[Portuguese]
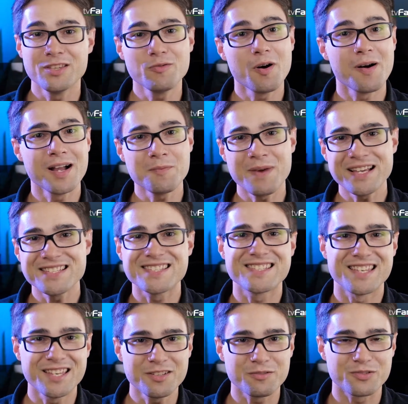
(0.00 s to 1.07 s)
Do ao ar mais
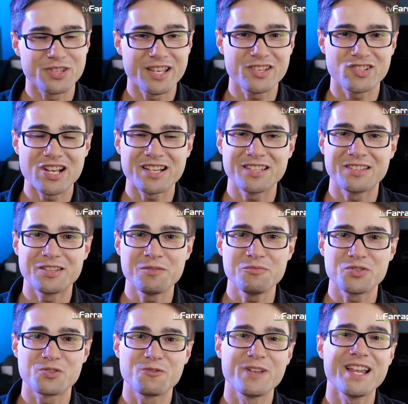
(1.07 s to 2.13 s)
cedo, né, já que
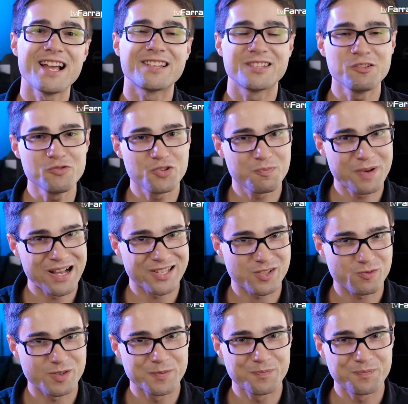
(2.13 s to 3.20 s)
temos feriadão de Páscoa.